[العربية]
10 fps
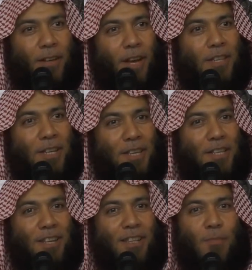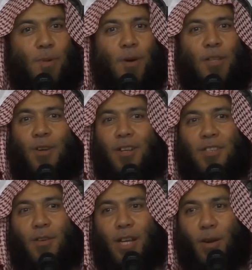لا تحتاج إلى دبابات ولا
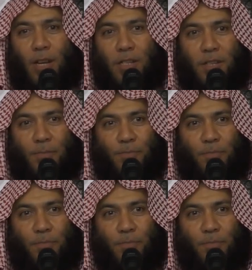صواريخ ولا شيء